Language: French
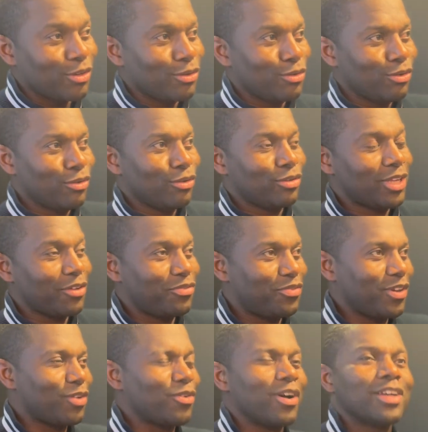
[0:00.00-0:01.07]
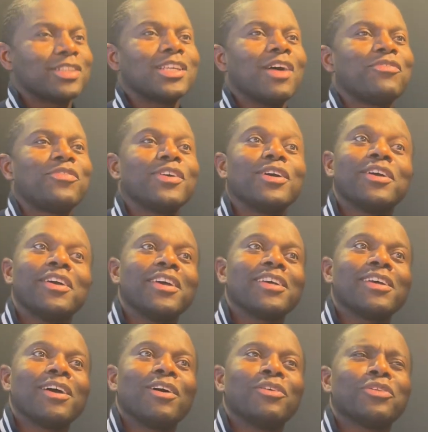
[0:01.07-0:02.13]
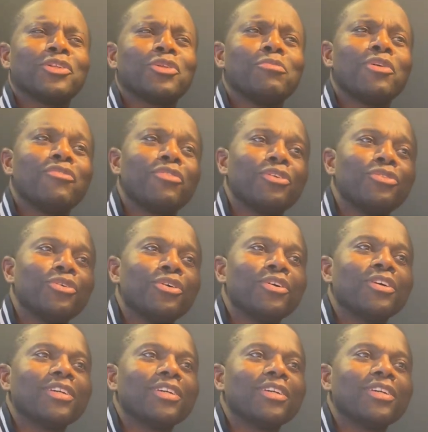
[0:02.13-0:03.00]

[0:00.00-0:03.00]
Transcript: euh, ça fait quoi Ça fait, en 2022.